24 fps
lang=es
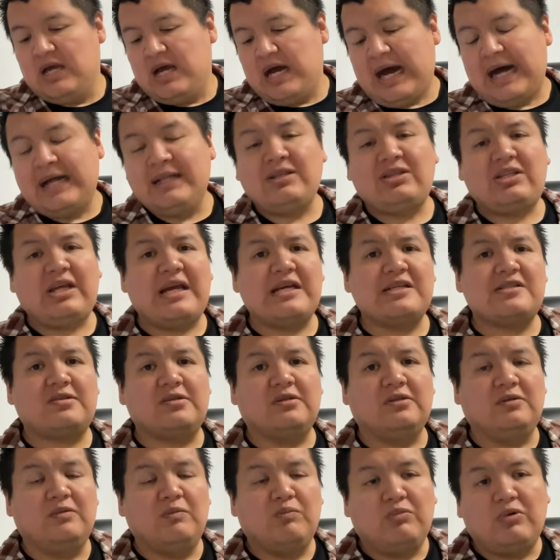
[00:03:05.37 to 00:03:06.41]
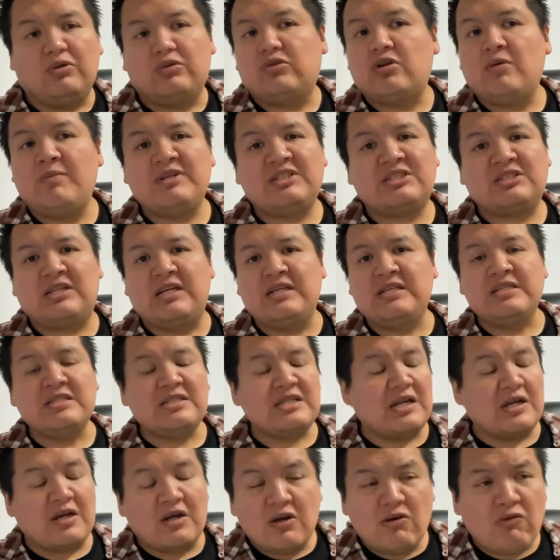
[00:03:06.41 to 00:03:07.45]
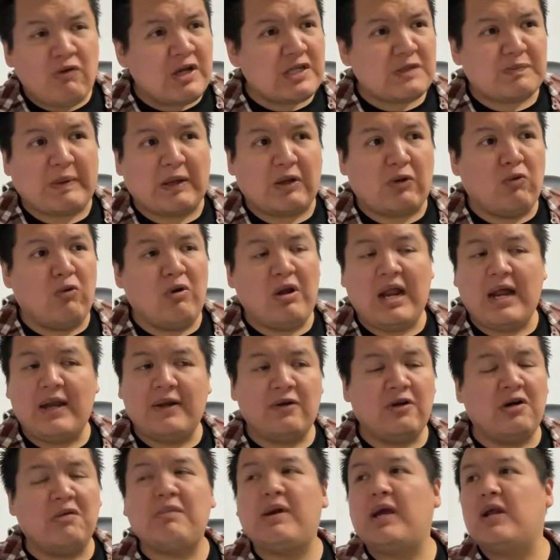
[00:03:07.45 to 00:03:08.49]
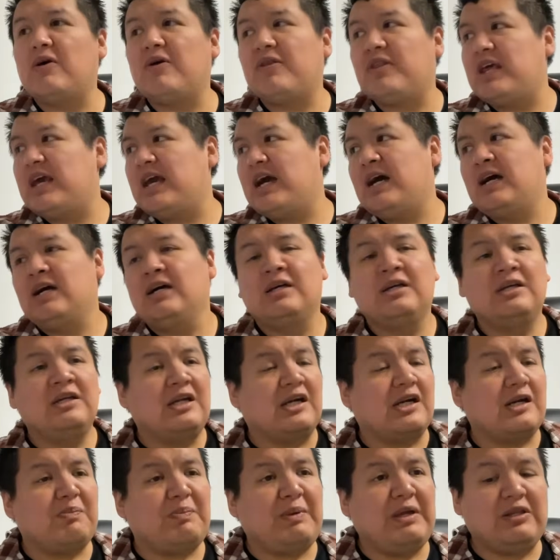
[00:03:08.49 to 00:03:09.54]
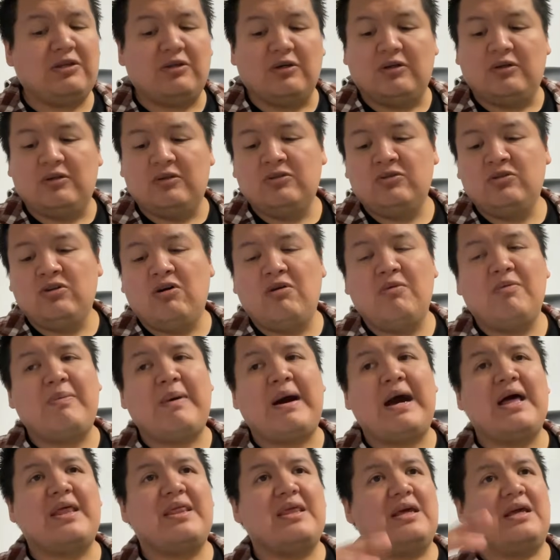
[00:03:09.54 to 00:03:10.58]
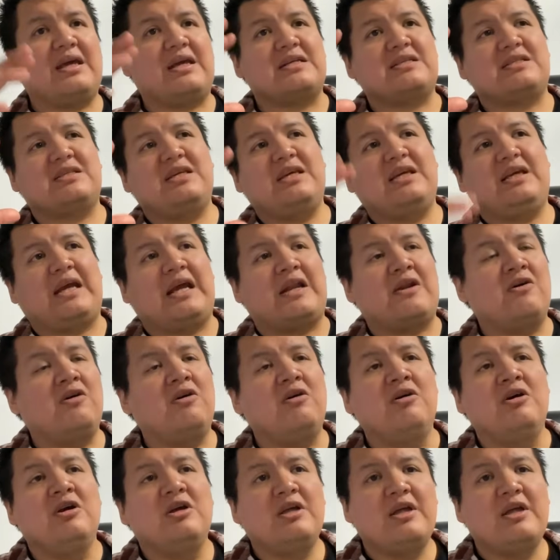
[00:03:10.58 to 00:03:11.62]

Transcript: Ante eso, Thomas Christensen no especula, no merodea, repito, no va de que sí, que no,